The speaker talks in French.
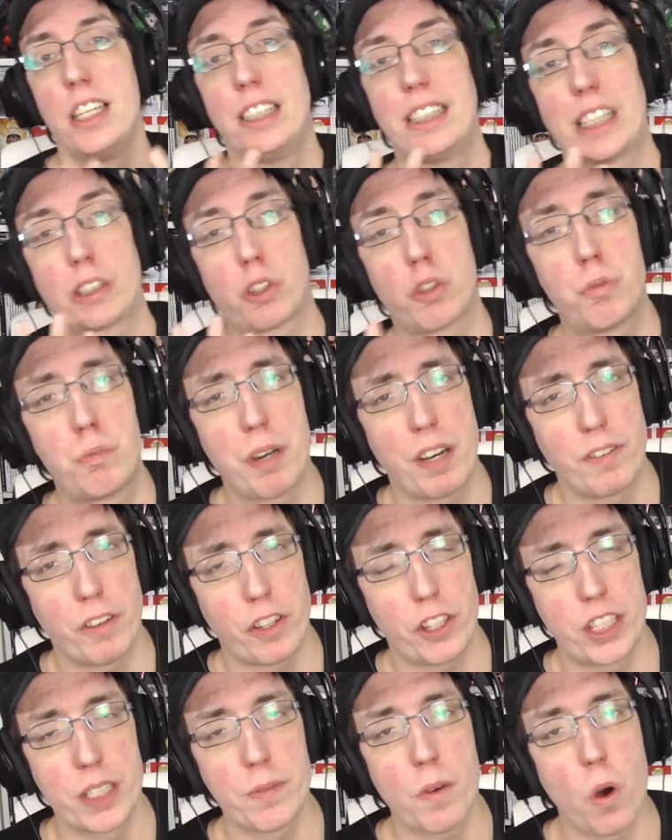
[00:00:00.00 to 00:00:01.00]
Je la trouve pas
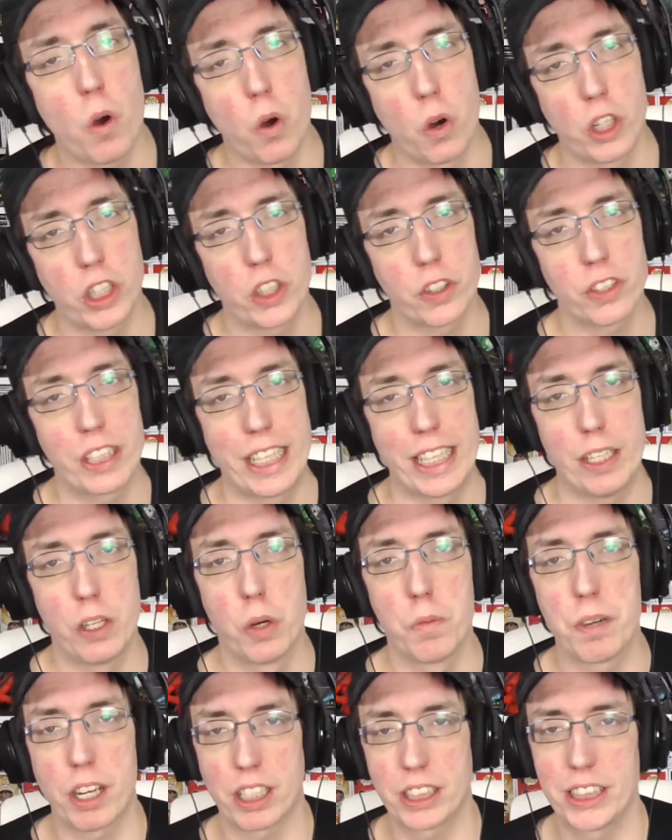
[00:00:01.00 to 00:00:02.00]
forcément orientée
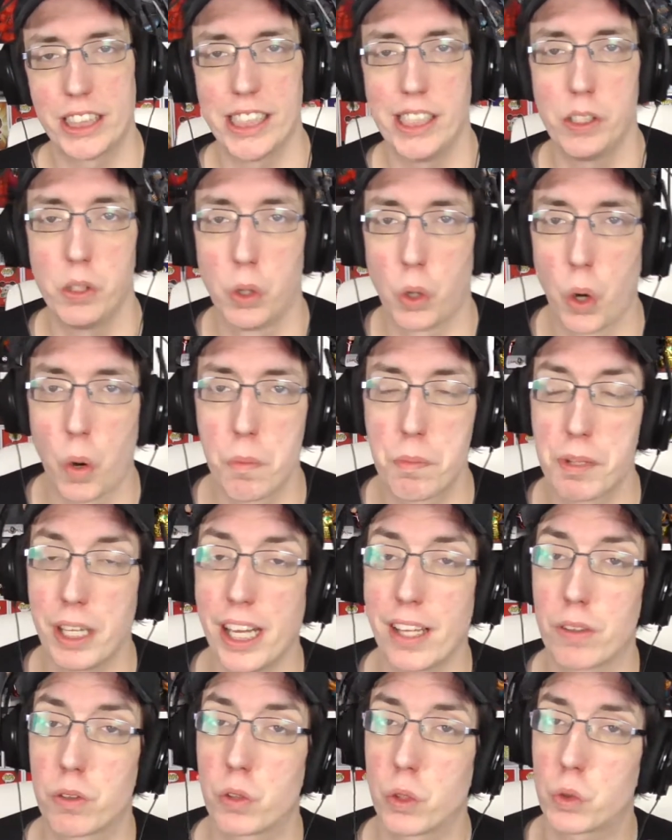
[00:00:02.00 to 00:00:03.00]
au marché
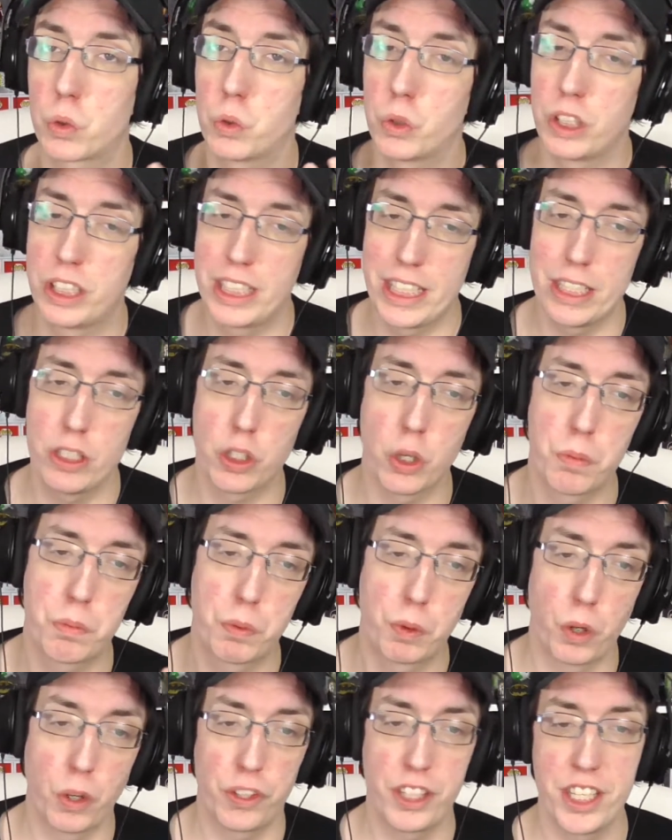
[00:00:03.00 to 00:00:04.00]
européen, surtout 10 jeux
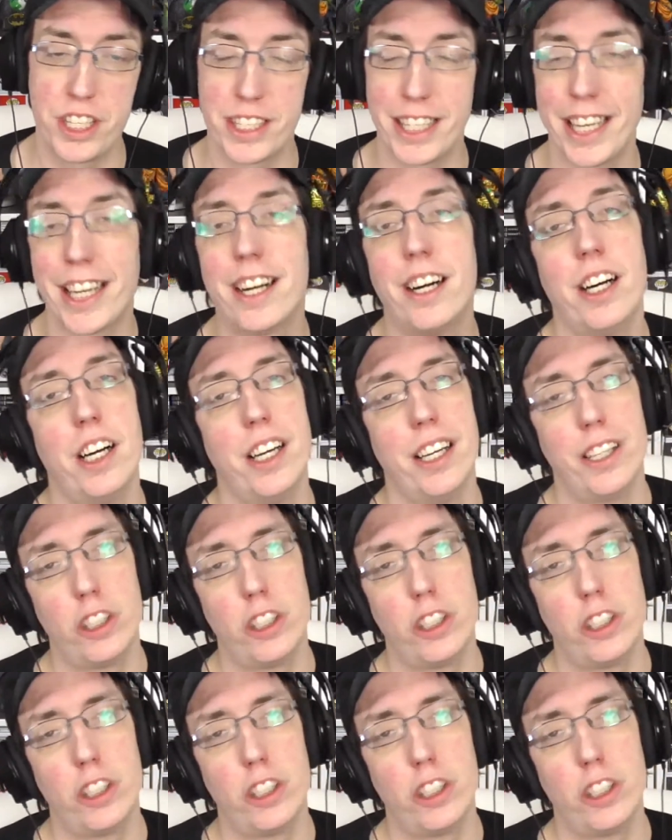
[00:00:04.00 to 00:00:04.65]
pour aussi cher.